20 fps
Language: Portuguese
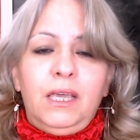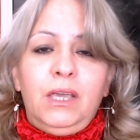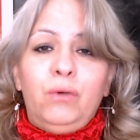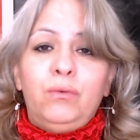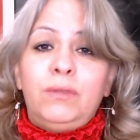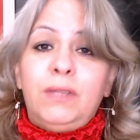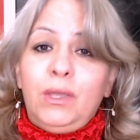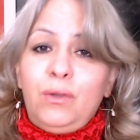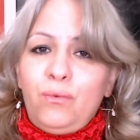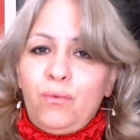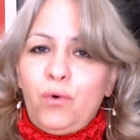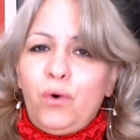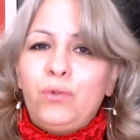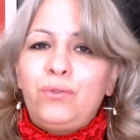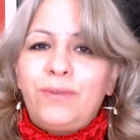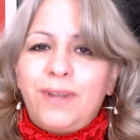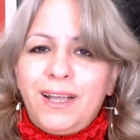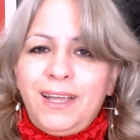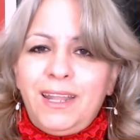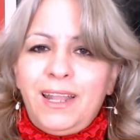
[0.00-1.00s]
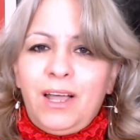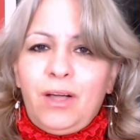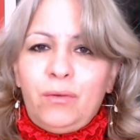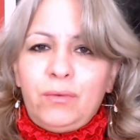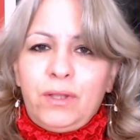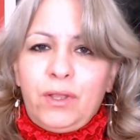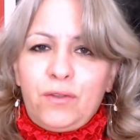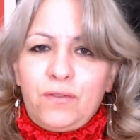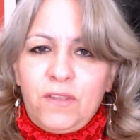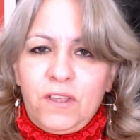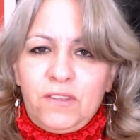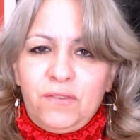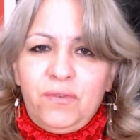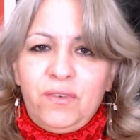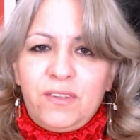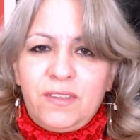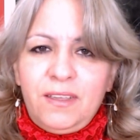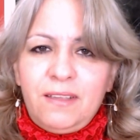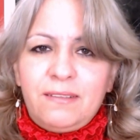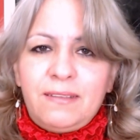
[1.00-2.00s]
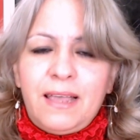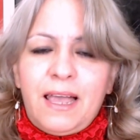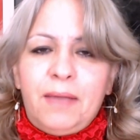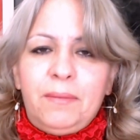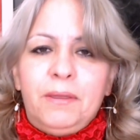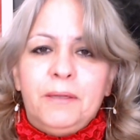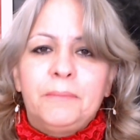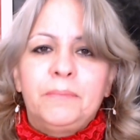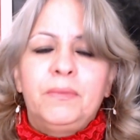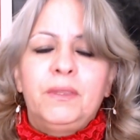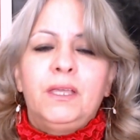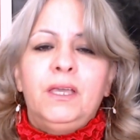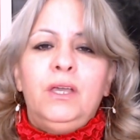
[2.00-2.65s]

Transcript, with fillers: eu tenho um outro canal, né? Não sei se vocês sabem.